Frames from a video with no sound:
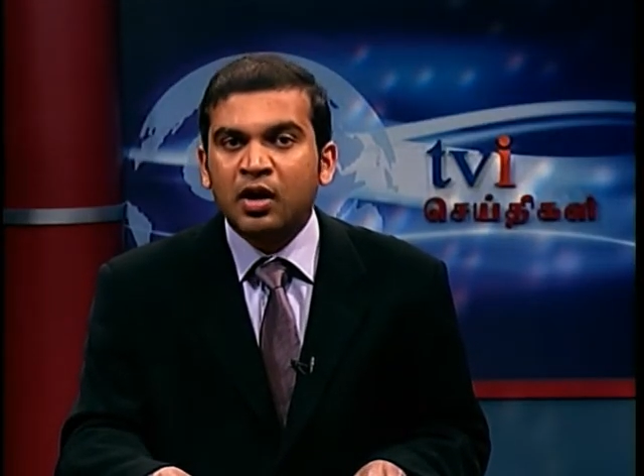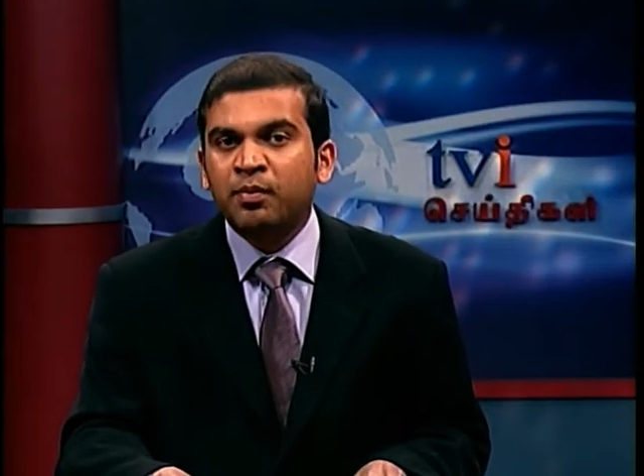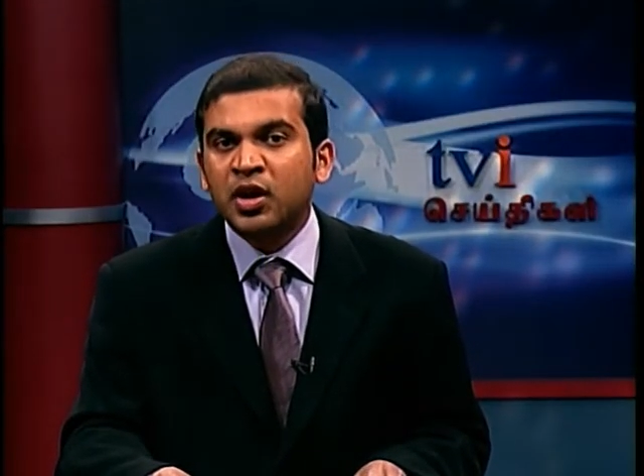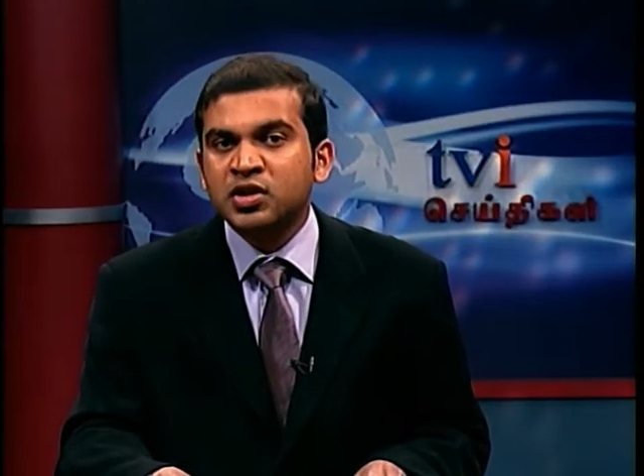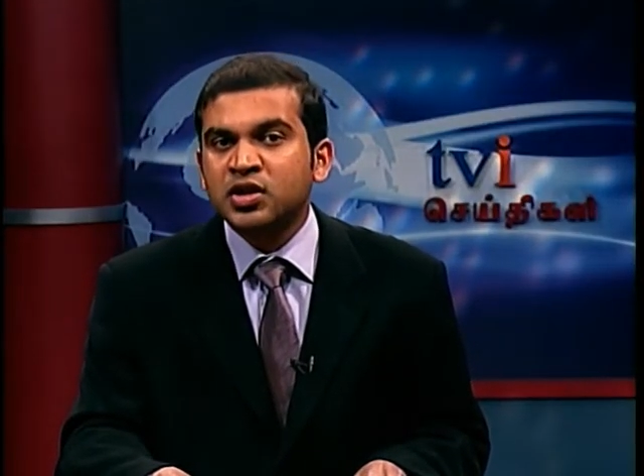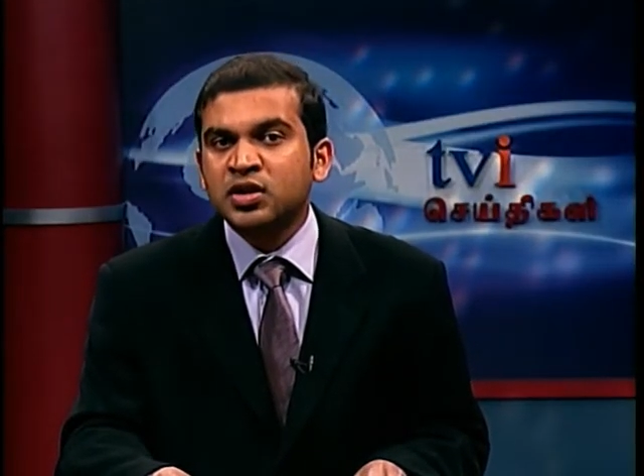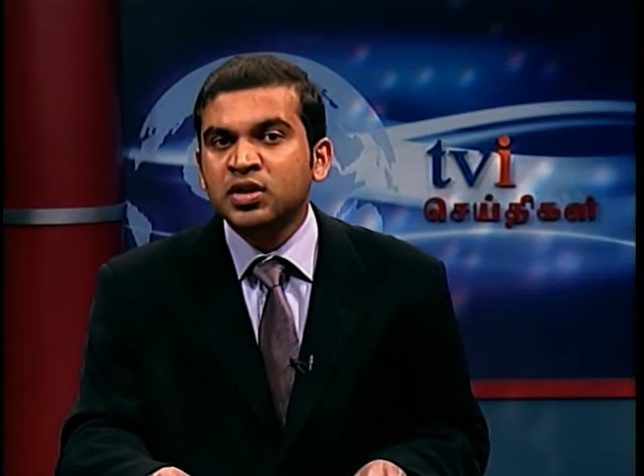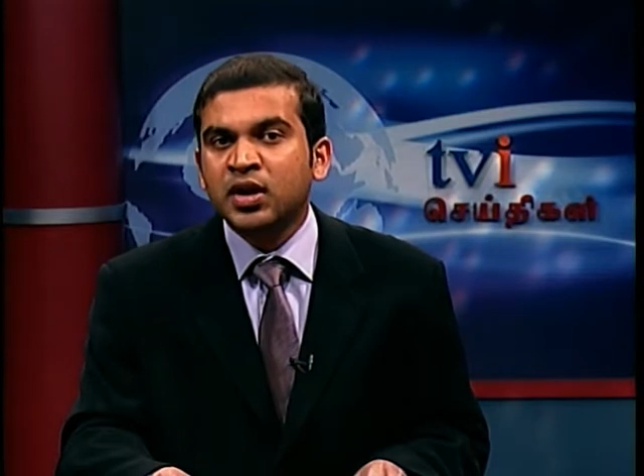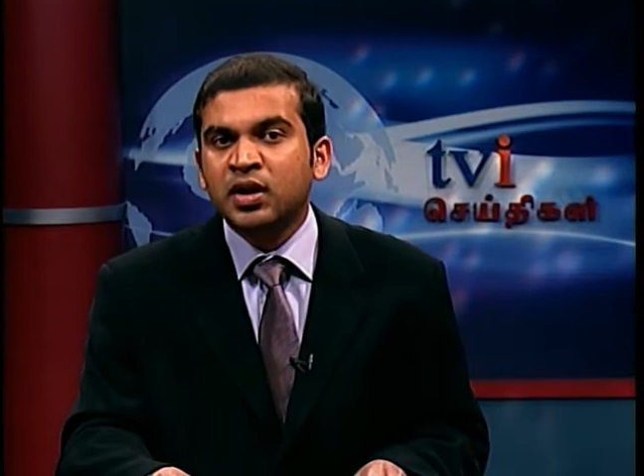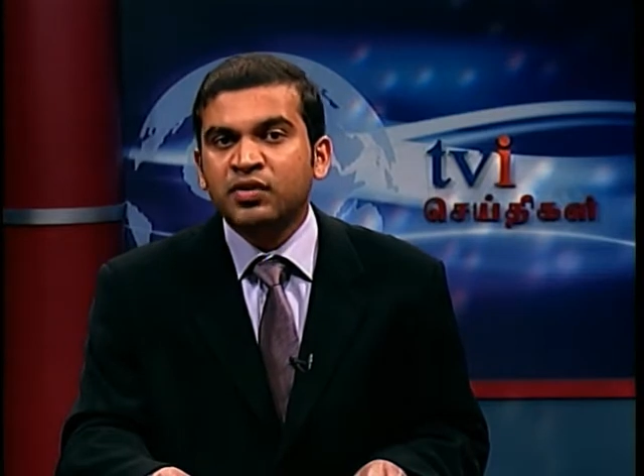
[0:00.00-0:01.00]
அப்பால்
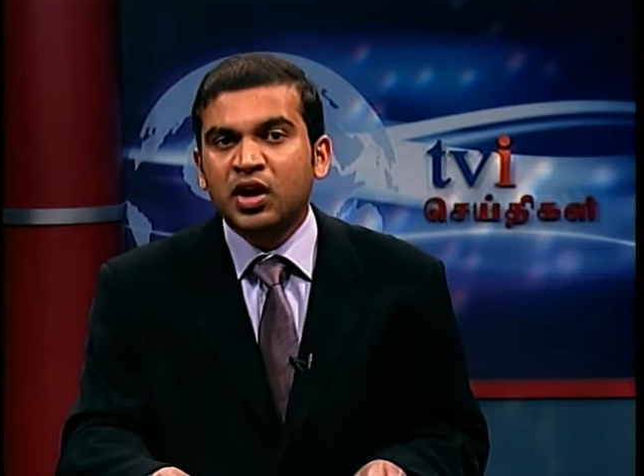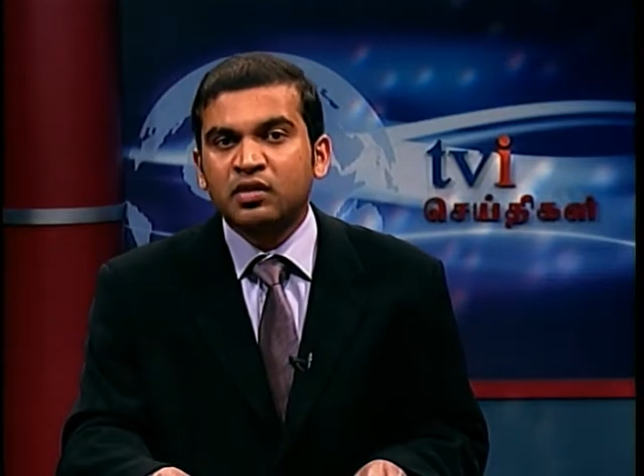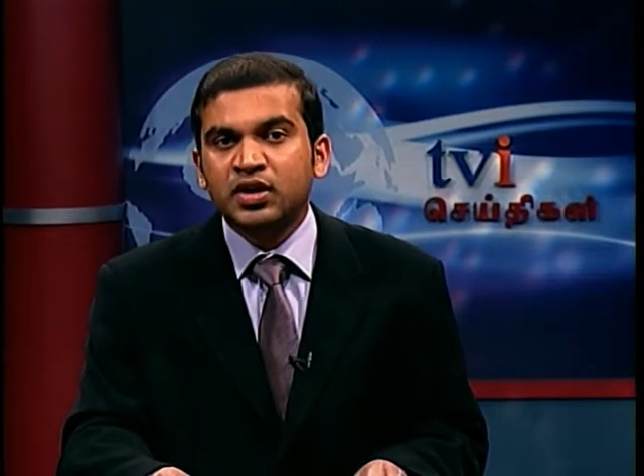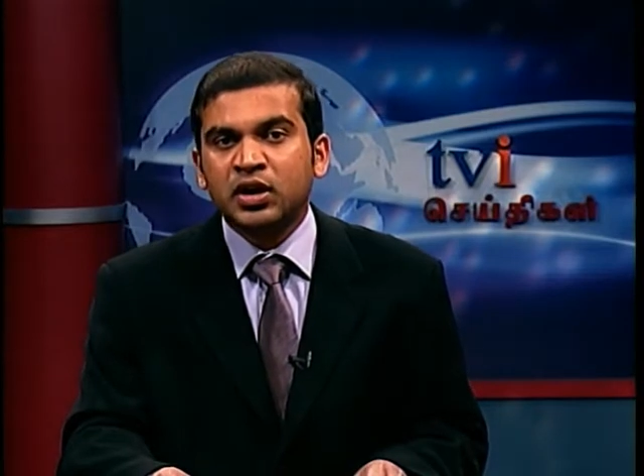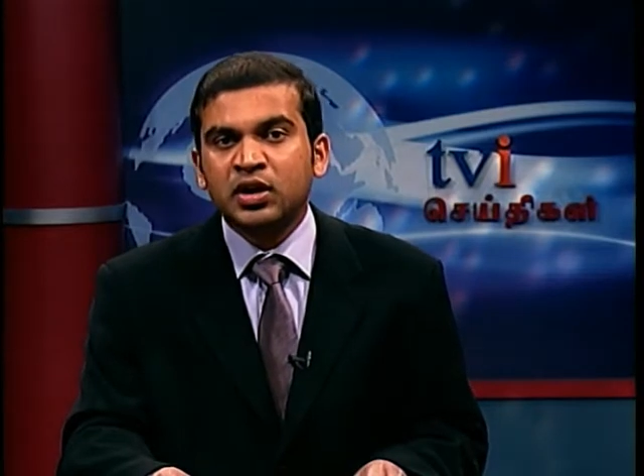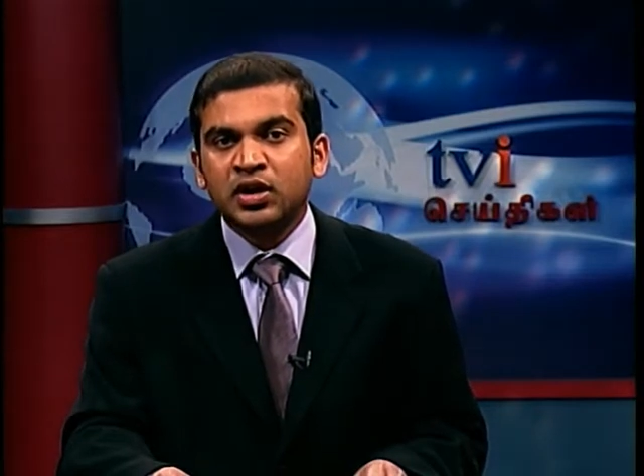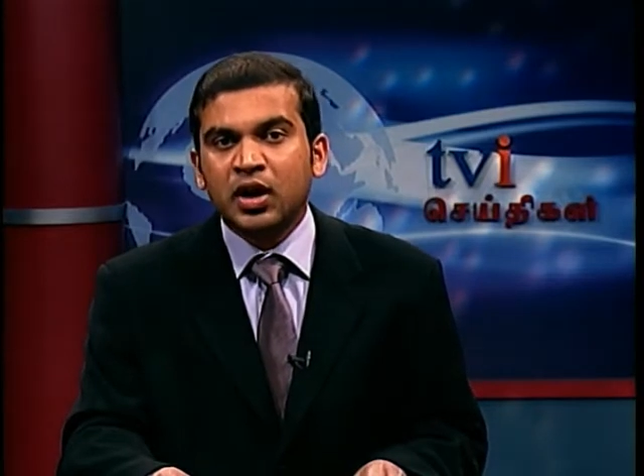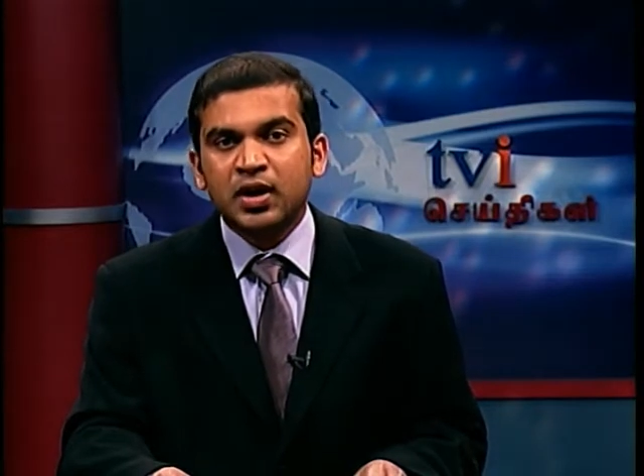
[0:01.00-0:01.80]
சென்று தீர்வு காணுவதற்கு